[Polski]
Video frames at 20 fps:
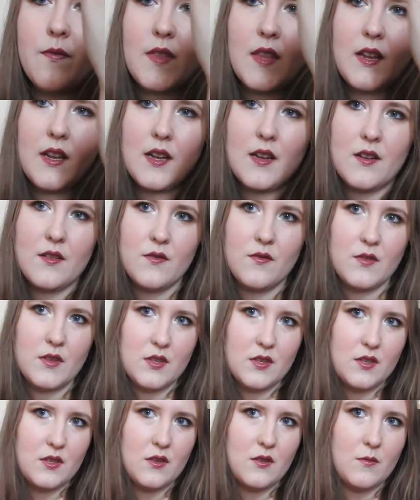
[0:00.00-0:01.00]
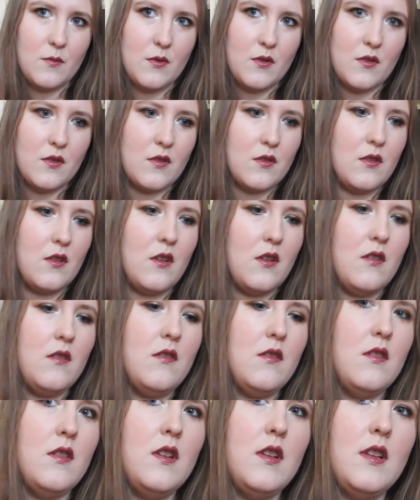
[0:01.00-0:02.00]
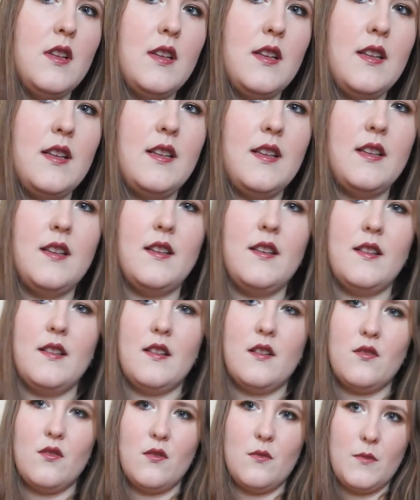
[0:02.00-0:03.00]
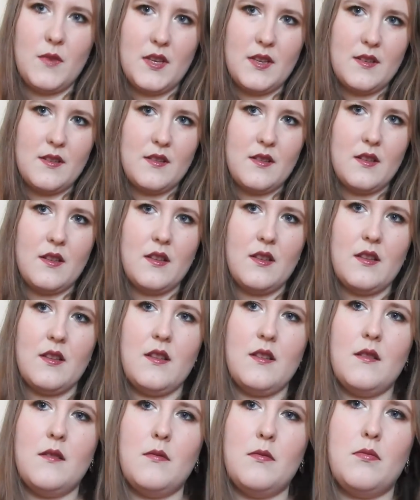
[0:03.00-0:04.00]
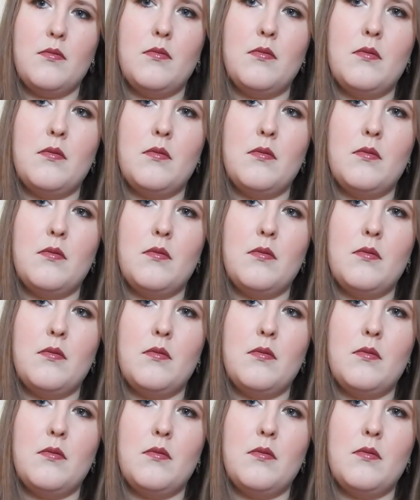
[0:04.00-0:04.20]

taka wiśnia bordo. Yy, natomiast, yy,